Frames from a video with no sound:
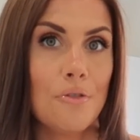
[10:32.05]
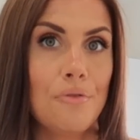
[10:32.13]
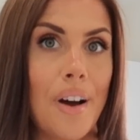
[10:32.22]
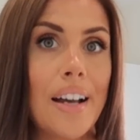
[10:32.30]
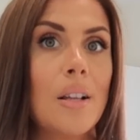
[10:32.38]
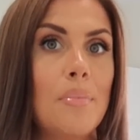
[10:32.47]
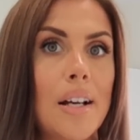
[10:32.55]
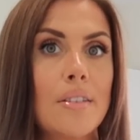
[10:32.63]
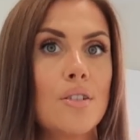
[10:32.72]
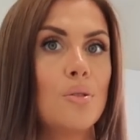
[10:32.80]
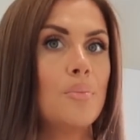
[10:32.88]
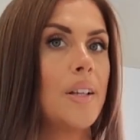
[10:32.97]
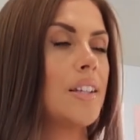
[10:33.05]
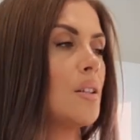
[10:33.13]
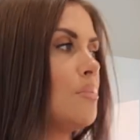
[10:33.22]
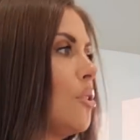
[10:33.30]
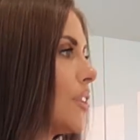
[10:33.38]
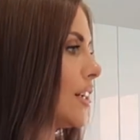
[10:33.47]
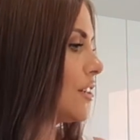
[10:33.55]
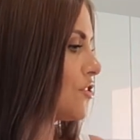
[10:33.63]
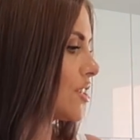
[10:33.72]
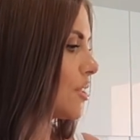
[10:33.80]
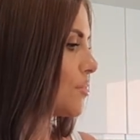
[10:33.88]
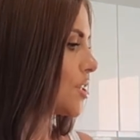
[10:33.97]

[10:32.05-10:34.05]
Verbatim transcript: fajne, bardzo lubię ten model i czasami